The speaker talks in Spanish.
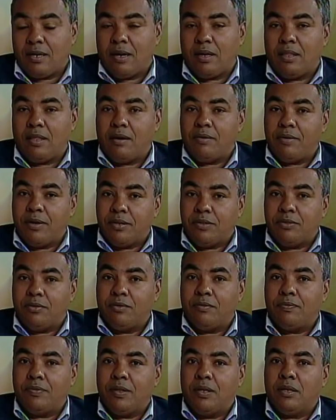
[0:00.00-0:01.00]
a Adalberto
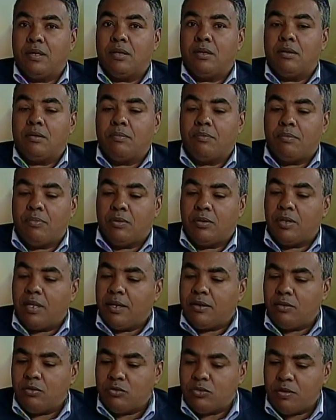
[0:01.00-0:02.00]
por
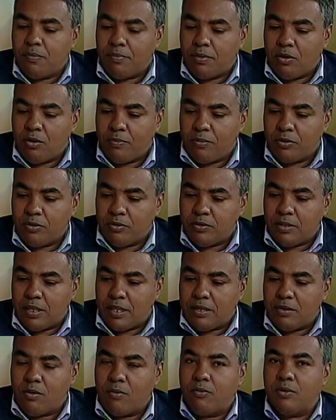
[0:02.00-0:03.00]
darnos siempre la oportunidad
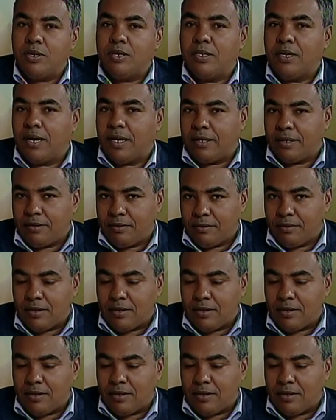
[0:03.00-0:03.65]
de comunicar